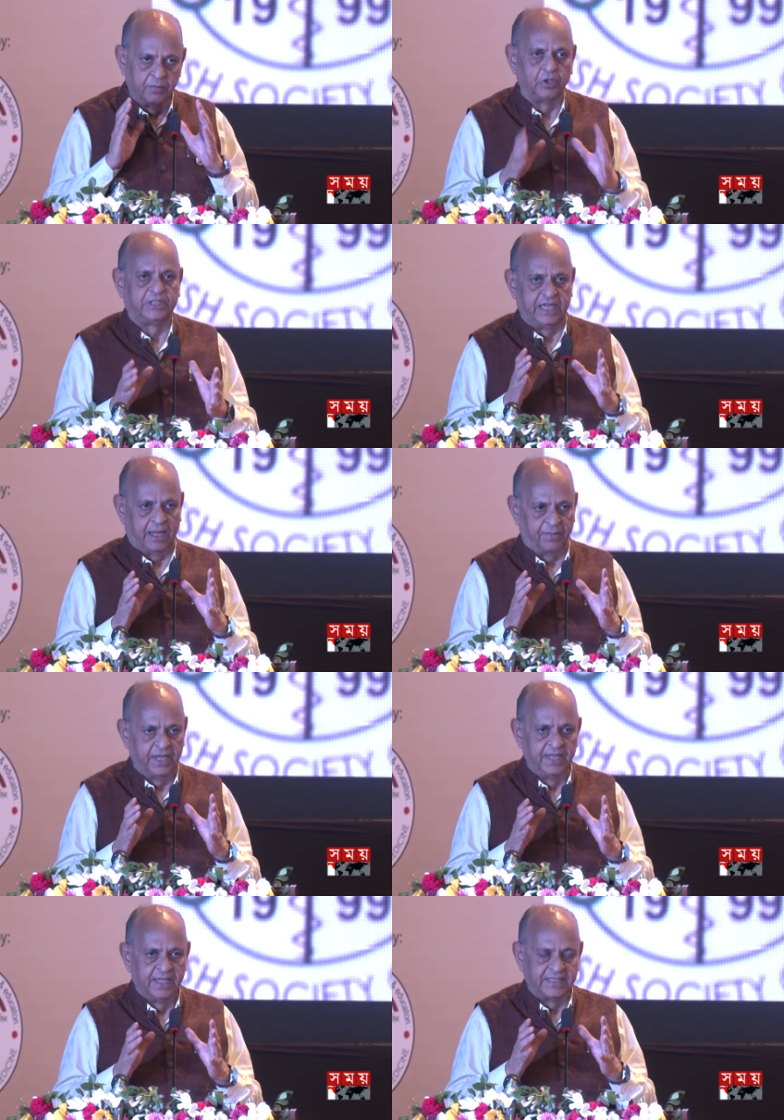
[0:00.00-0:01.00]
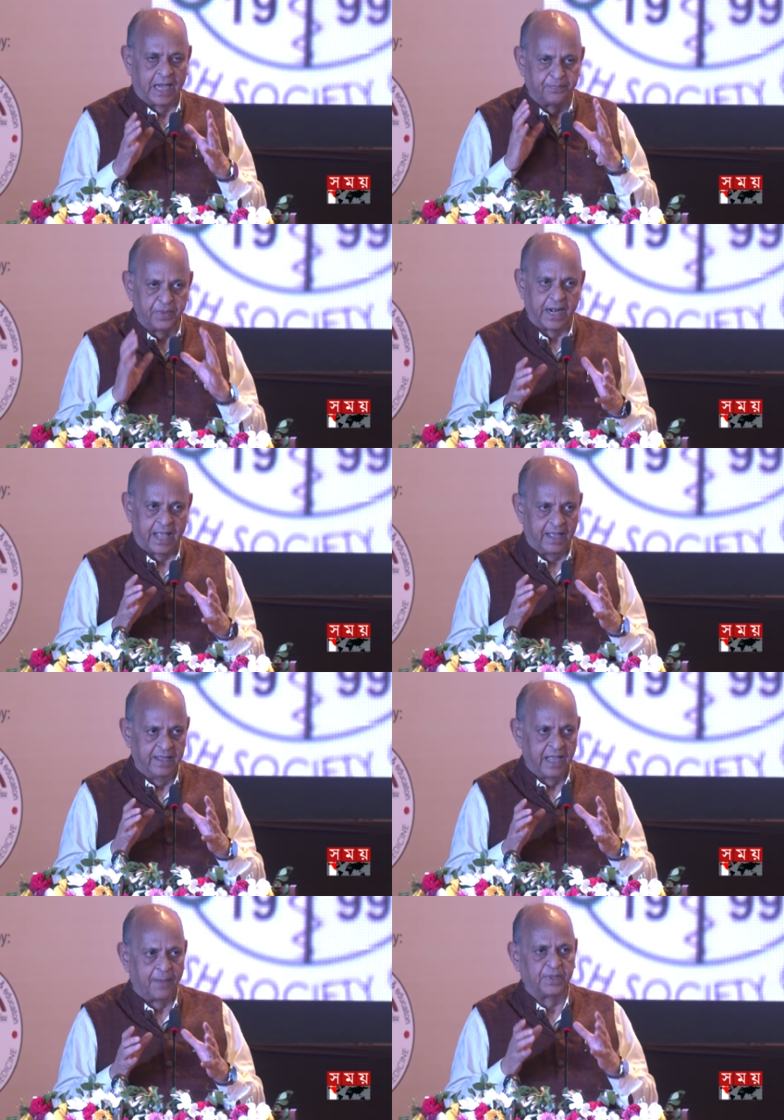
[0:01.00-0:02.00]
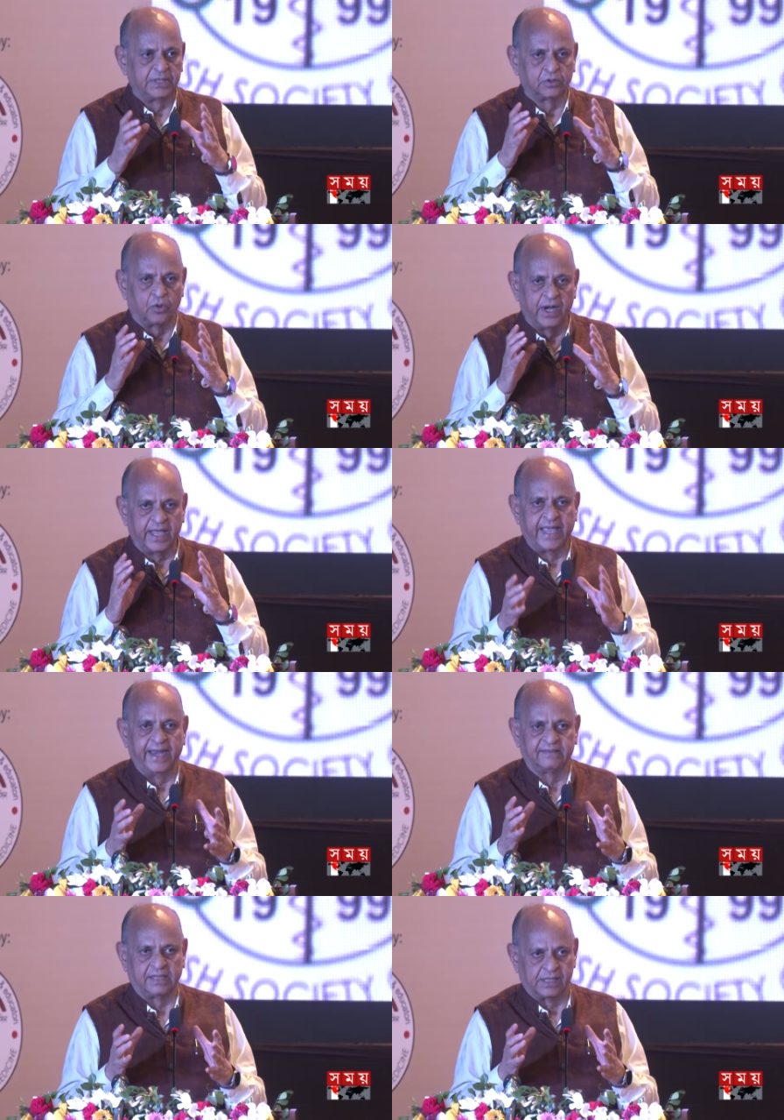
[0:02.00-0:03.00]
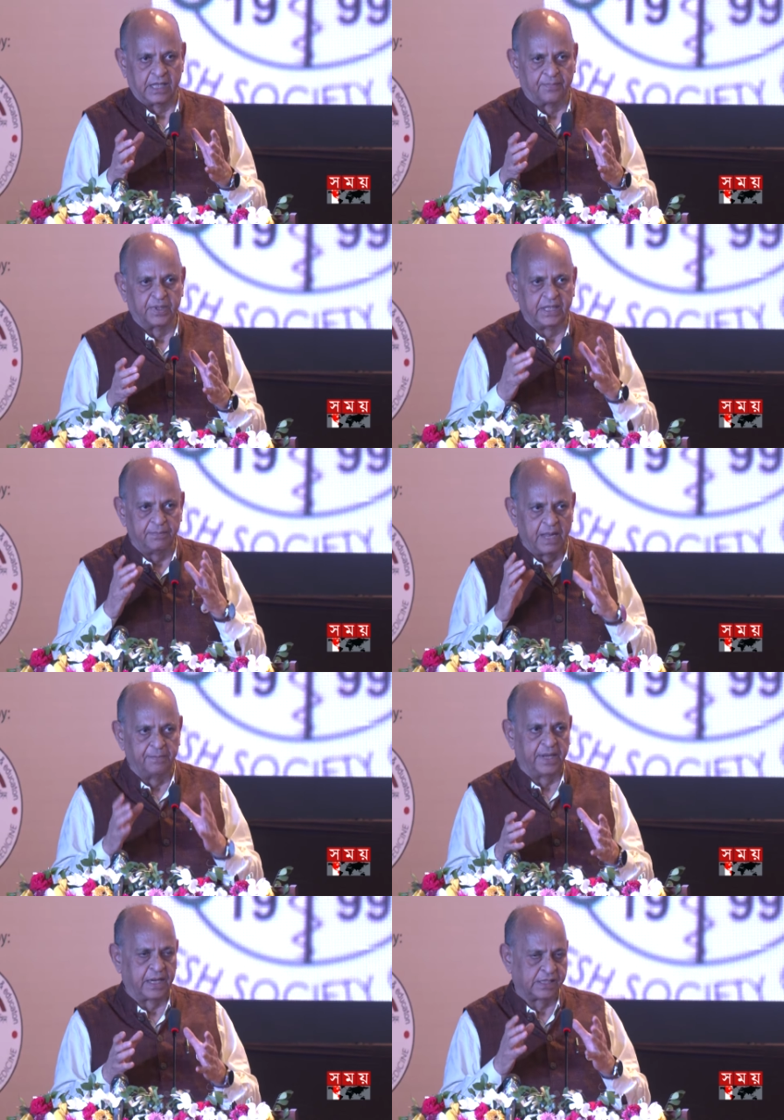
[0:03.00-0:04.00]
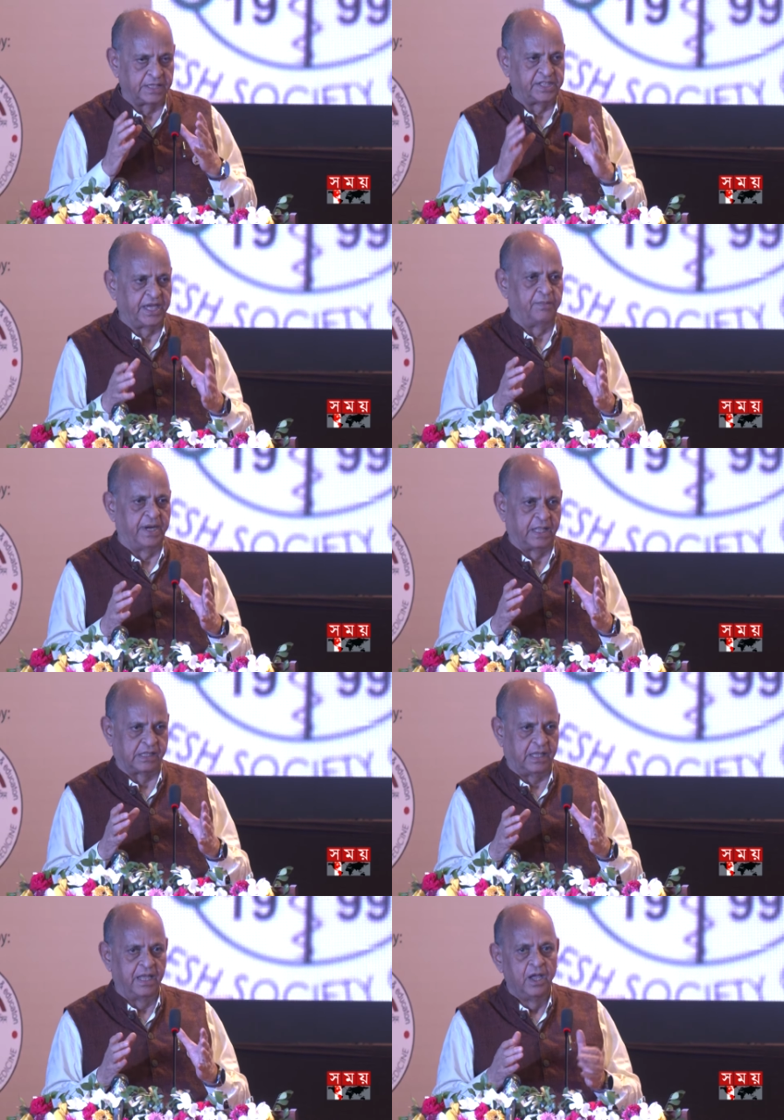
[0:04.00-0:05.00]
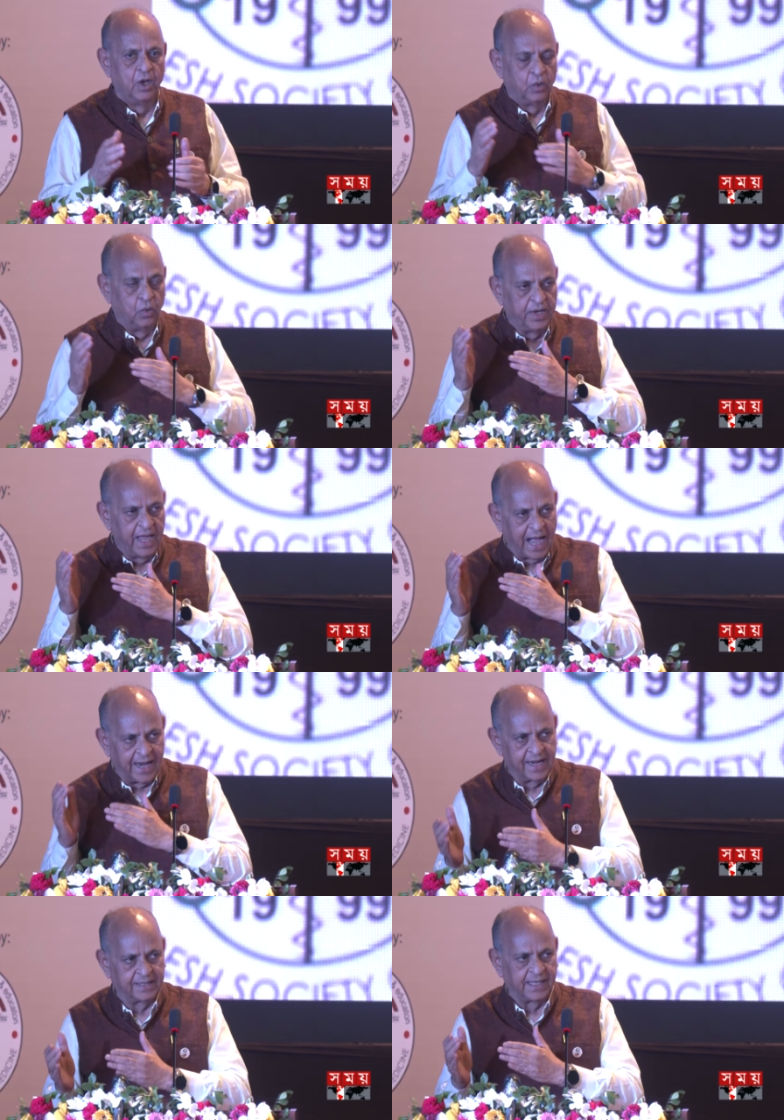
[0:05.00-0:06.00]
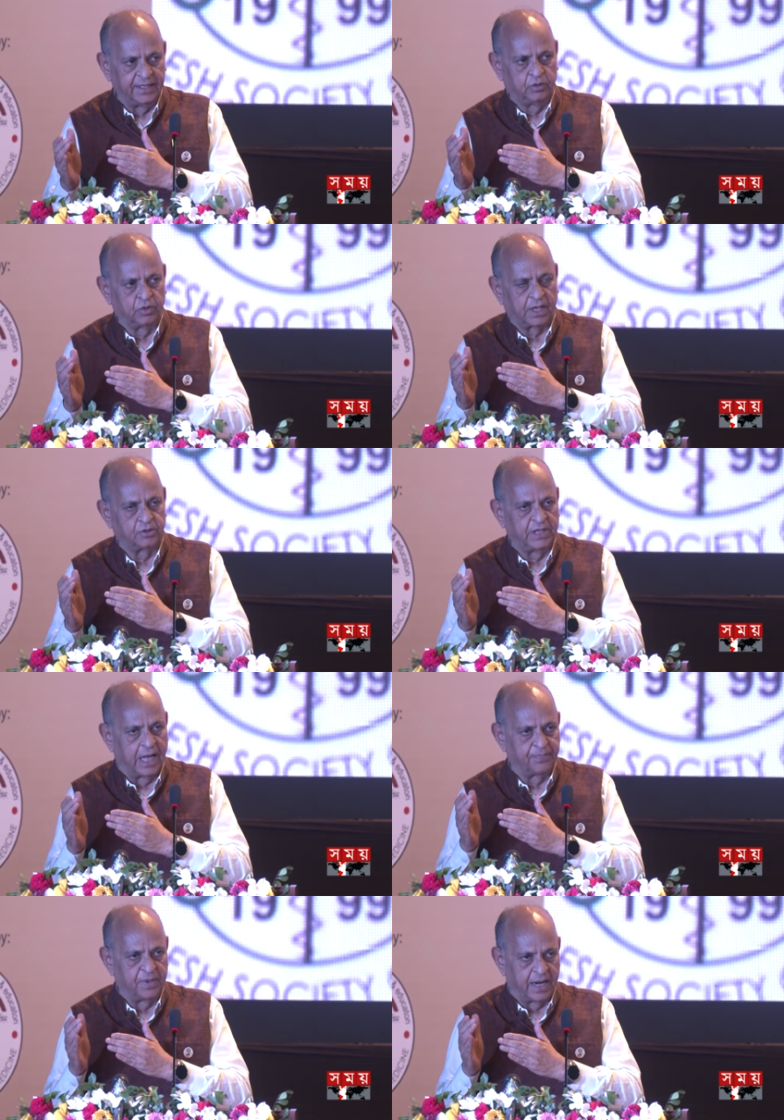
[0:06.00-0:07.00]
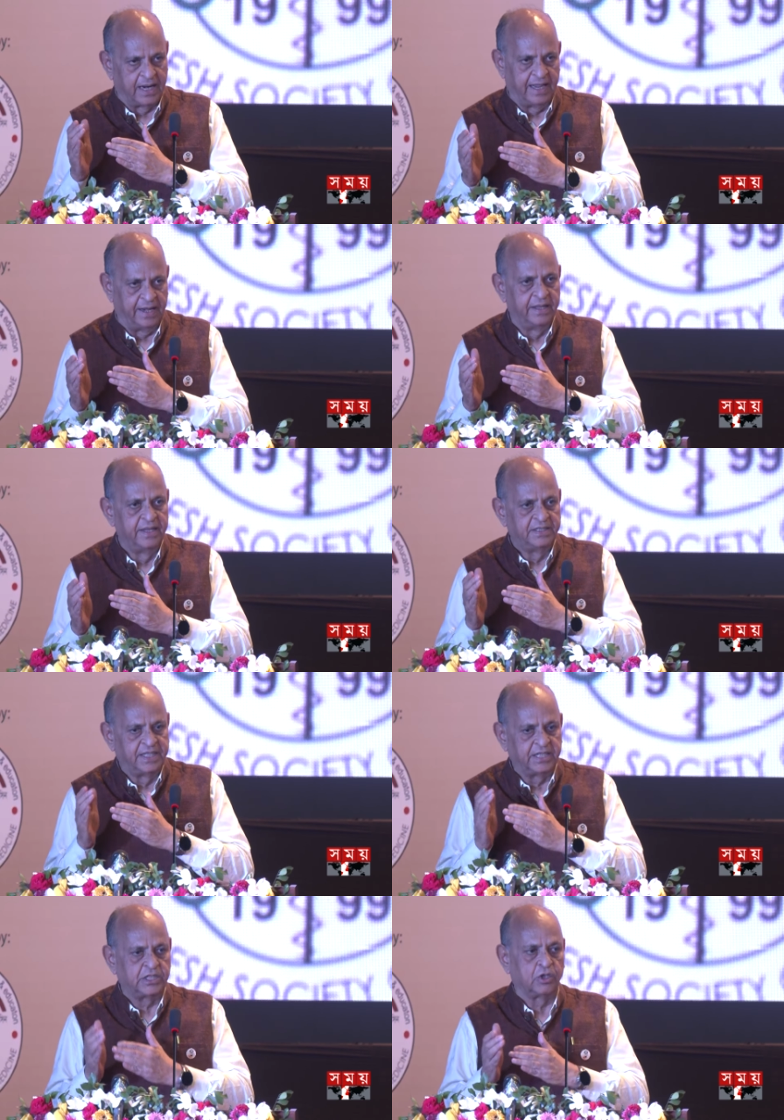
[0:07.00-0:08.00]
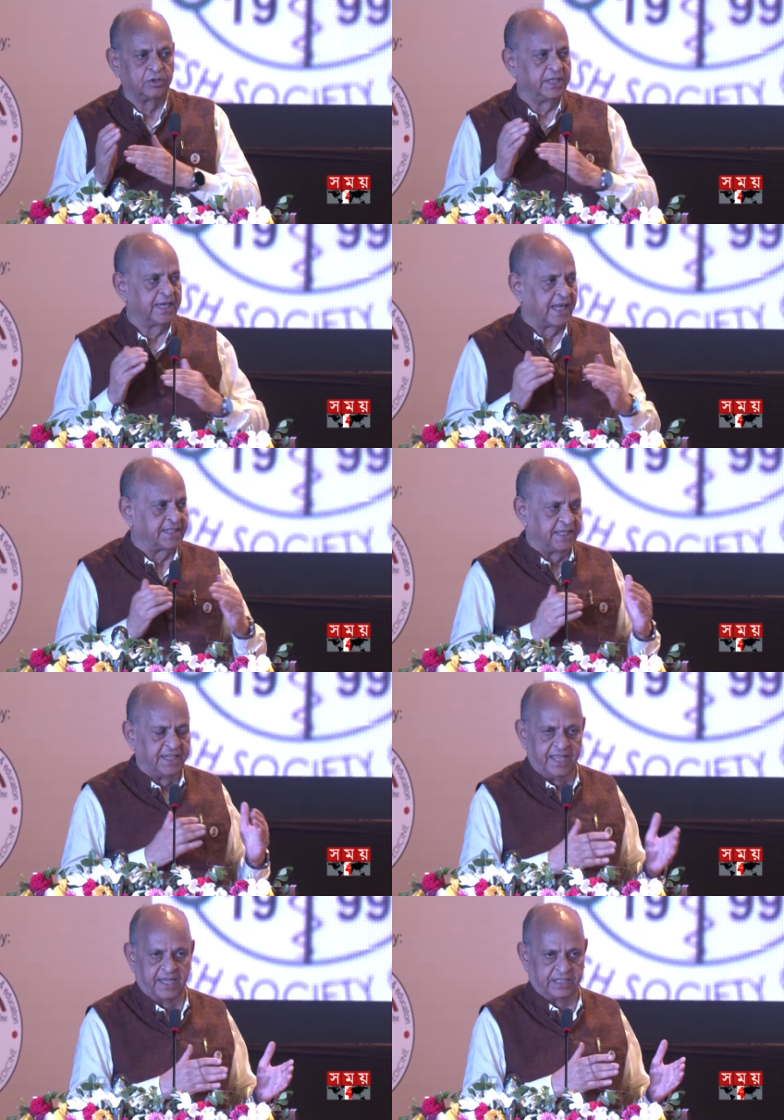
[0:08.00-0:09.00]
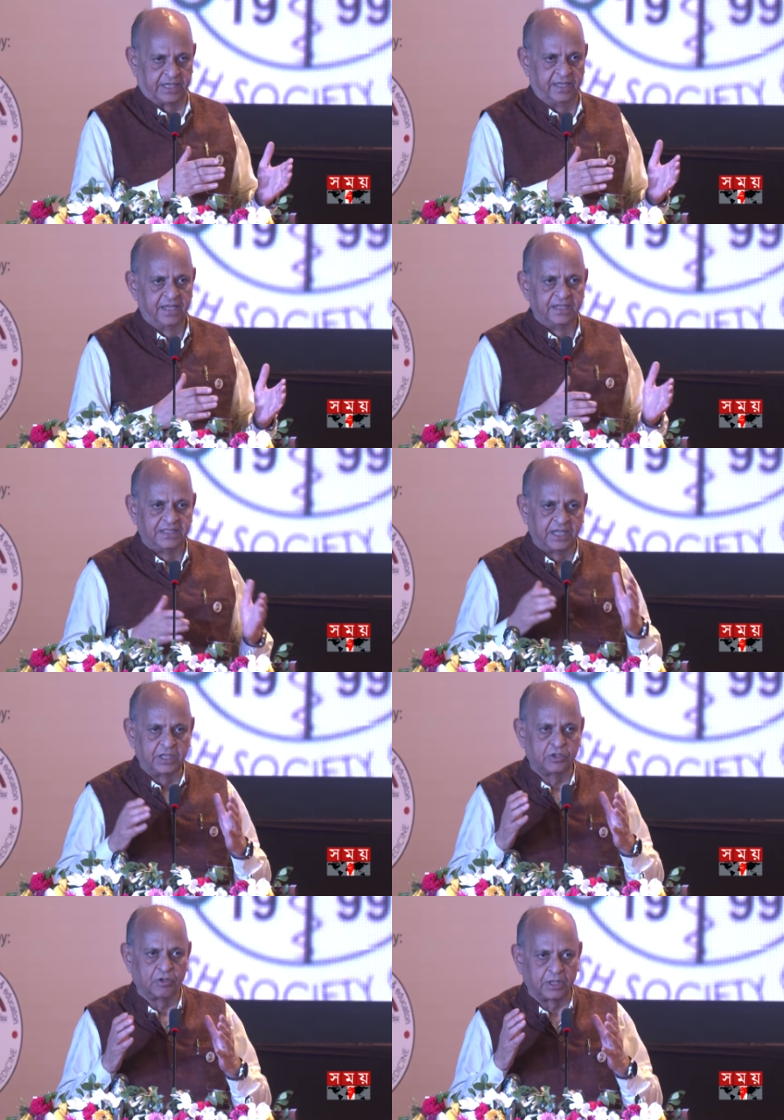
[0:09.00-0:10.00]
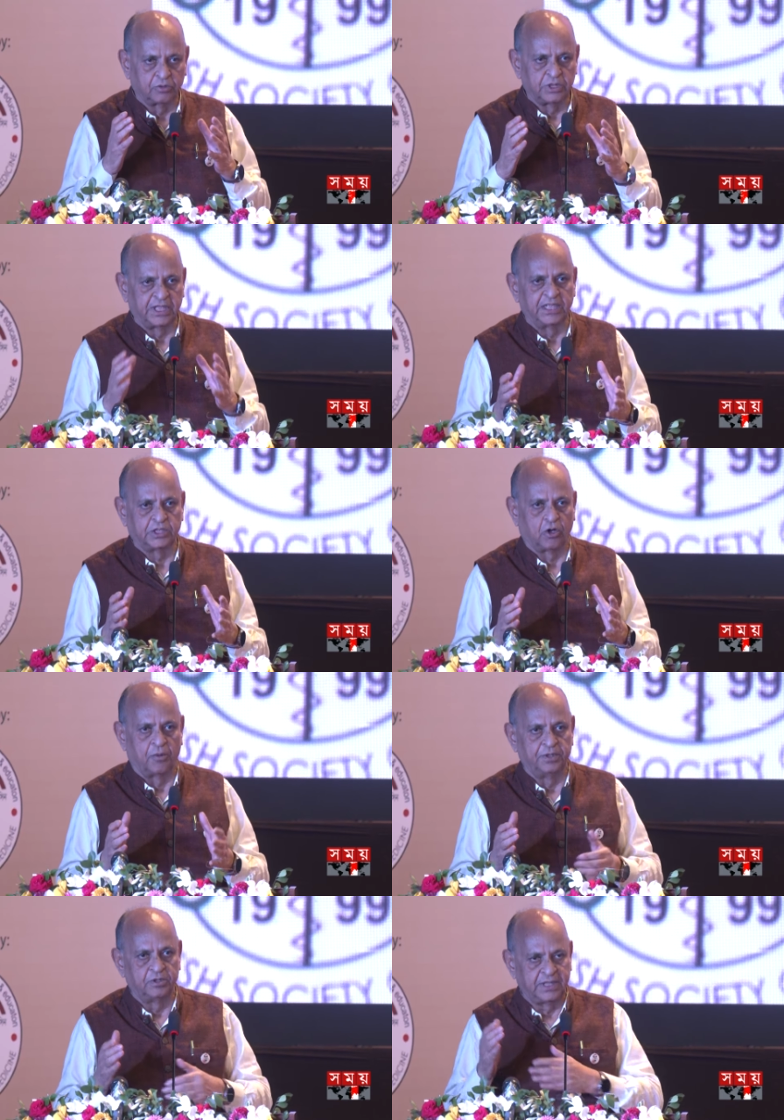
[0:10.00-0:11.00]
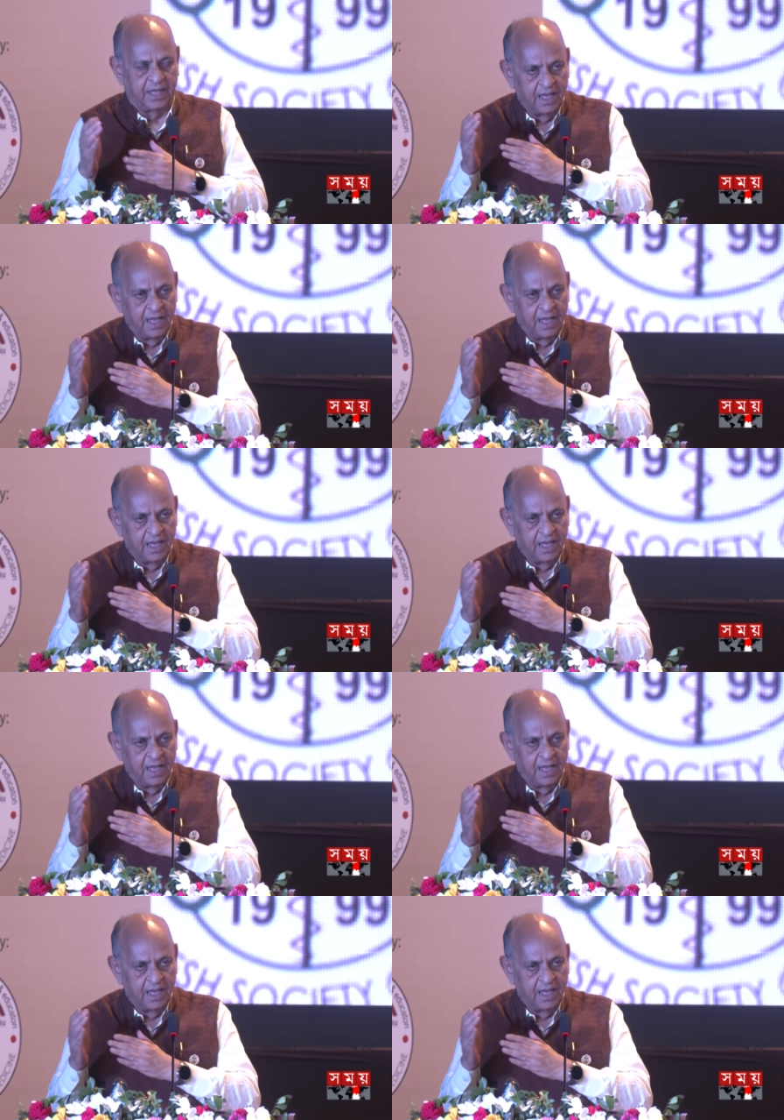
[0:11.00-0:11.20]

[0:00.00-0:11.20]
বলছিলাম যে আপনারা আপনাদের তো অনেক হ্যান্ডস আছে আপনাদের মেম্বার আছে চেয়ারম্যান আছে রুগী আনার দায়িত্বটা যদি আপনারা নেন চিকিৎসকদের কাছে নিয়ে আসেন চিকিৎসকরা তো চিকিৎসক হইতে